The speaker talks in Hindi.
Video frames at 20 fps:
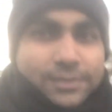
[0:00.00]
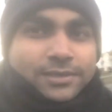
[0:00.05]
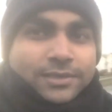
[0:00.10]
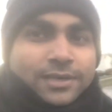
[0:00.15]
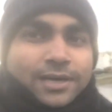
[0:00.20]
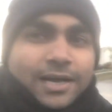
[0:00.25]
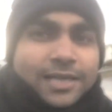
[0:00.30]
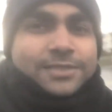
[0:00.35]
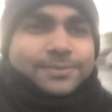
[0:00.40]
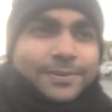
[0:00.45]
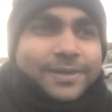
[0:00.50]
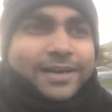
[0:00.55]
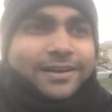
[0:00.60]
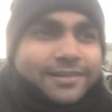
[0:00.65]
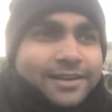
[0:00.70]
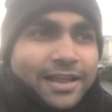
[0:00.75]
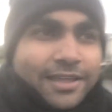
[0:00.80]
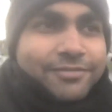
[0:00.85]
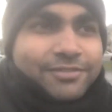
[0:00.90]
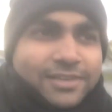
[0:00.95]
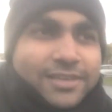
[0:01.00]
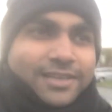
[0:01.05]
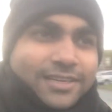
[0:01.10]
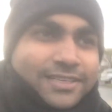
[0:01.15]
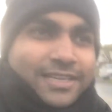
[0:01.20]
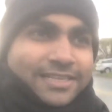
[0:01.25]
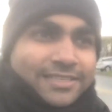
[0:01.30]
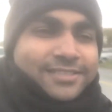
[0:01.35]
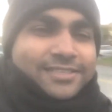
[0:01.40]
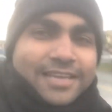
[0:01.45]
आज मेरा ड्राइविंग का
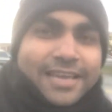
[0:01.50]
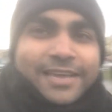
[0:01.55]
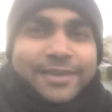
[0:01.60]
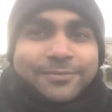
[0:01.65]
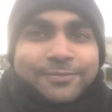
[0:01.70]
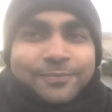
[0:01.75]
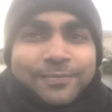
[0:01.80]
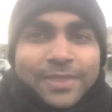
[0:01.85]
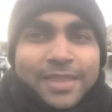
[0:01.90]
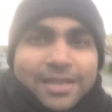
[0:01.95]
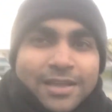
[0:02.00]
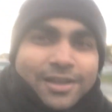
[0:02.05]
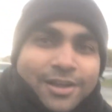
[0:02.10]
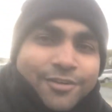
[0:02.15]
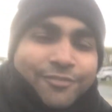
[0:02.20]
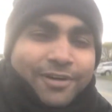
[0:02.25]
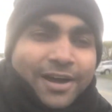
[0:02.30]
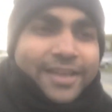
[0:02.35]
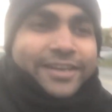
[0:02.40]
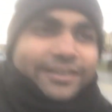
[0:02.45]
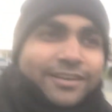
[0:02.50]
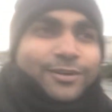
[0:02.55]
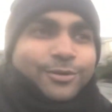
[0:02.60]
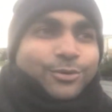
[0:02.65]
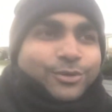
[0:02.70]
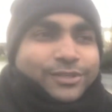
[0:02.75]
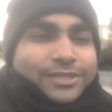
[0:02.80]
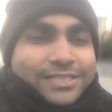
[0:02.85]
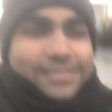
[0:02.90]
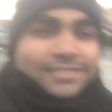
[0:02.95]
टेस्ट है फाइनल
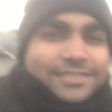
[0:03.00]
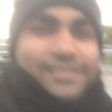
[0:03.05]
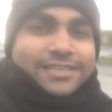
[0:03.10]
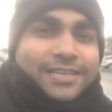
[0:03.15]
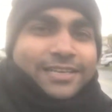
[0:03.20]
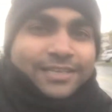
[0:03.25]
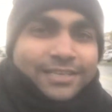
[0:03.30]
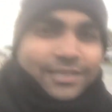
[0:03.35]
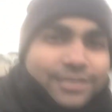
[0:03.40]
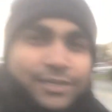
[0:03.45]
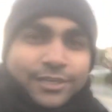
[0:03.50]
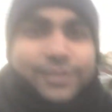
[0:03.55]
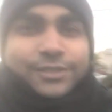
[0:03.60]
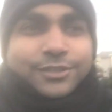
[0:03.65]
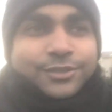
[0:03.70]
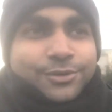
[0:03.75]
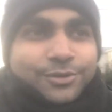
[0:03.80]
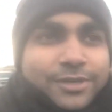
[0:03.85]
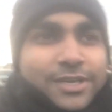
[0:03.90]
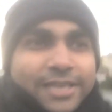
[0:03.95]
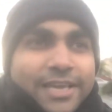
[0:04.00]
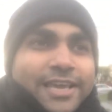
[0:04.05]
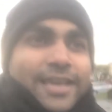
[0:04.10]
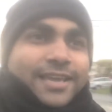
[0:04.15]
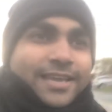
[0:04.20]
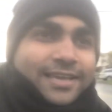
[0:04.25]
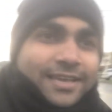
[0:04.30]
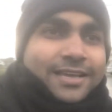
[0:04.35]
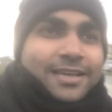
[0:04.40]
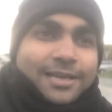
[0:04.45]
रोड टेस्ट जो कि
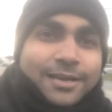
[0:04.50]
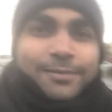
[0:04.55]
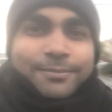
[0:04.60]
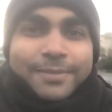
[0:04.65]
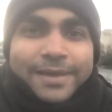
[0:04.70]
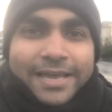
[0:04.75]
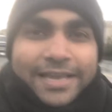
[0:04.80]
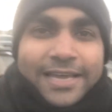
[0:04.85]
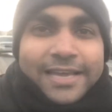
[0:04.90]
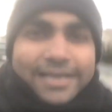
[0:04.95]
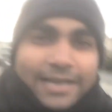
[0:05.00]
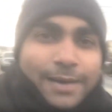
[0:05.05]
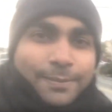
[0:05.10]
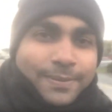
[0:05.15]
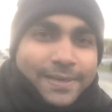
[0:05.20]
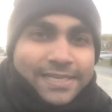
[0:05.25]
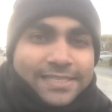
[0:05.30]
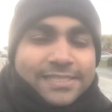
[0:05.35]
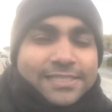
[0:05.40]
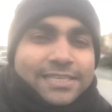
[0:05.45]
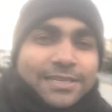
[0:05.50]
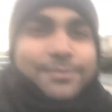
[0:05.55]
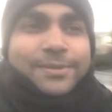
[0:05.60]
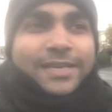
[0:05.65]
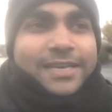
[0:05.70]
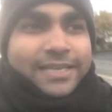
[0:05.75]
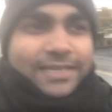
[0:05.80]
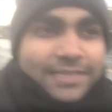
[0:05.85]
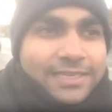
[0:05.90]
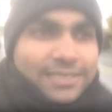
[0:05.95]
मैं अपने सिटी में
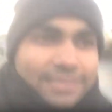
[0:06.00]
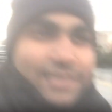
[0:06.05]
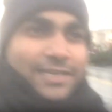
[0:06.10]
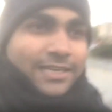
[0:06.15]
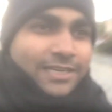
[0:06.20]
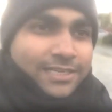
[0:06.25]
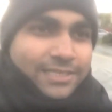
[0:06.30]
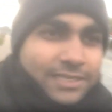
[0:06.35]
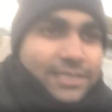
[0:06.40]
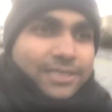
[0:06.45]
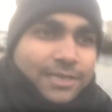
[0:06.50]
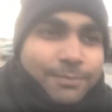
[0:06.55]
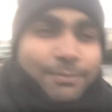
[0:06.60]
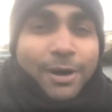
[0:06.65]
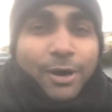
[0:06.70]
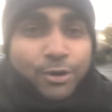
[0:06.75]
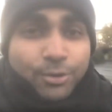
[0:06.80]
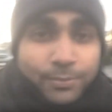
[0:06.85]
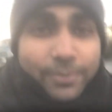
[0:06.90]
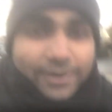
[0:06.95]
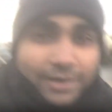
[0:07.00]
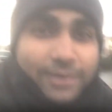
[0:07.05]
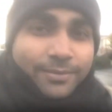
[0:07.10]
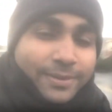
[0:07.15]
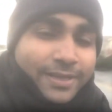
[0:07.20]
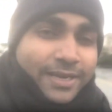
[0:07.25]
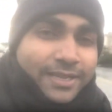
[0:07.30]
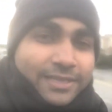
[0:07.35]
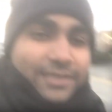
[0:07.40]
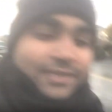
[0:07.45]
नहीं माउंट पर्ल
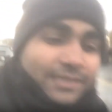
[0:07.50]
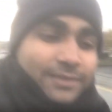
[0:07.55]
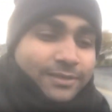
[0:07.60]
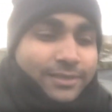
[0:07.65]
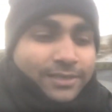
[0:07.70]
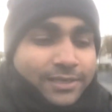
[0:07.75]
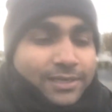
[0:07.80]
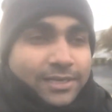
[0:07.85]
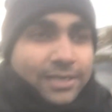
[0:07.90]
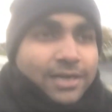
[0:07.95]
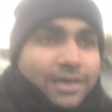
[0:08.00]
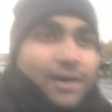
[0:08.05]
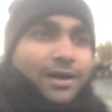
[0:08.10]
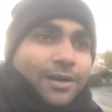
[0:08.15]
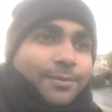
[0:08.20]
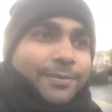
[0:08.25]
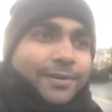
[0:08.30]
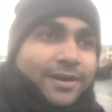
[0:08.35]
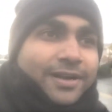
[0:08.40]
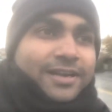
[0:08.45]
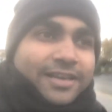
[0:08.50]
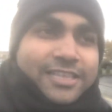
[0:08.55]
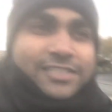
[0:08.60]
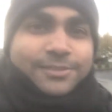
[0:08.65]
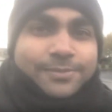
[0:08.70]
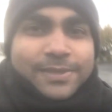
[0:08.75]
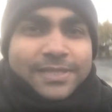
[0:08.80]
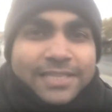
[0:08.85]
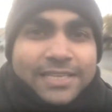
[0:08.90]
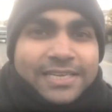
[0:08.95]
में नहीं हार्बर ग्रेस
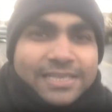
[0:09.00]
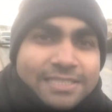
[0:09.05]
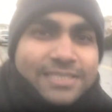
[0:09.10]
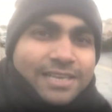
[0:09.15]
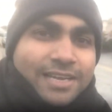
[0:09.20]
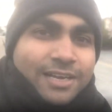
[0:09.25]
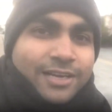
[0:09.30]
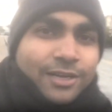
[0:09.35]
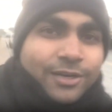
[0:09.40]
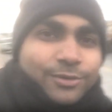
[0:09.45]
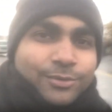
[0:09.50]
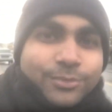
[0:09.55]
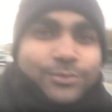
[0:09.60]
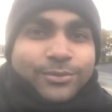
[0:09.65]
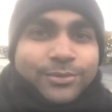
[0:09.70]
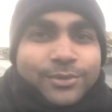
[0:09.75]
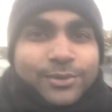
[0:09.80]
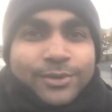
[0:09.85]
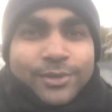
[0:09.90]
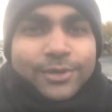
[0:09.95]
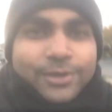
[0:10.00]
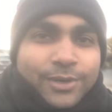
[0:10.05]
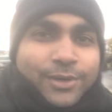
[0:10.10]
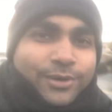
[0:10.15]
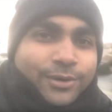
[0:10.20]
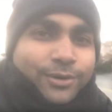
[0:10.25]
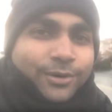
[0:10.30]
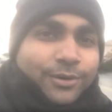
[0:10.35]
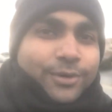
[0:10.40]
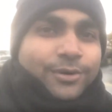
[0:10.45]
में देने जा रहा हूँ
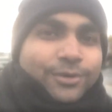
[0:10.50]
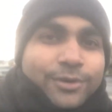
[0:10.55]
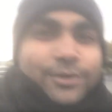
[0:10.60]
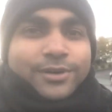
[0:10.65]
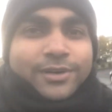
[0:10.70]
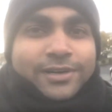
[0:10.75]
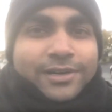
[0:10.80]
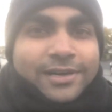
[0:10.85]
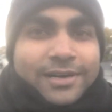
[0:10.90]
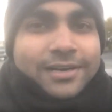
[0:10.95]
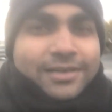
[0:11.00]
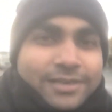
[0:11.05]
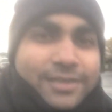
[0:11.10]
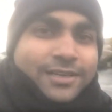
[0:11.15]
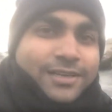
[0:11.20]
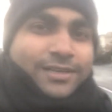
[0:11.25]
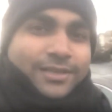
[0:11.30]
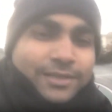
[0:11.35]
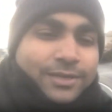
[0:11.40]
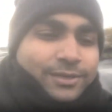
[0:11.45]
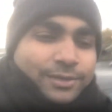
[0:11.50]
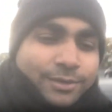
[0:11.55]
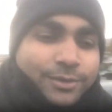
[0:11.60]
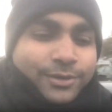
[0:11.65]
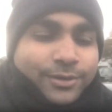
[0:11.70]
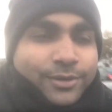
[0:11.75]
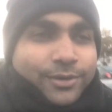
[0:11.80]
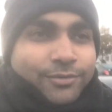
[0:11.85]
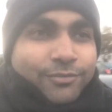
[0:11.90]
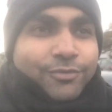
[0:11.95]
और
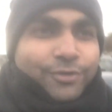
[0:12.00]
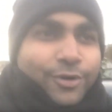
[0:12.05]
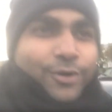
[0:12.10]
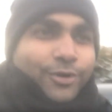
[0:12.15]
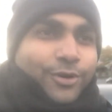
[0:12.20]
वो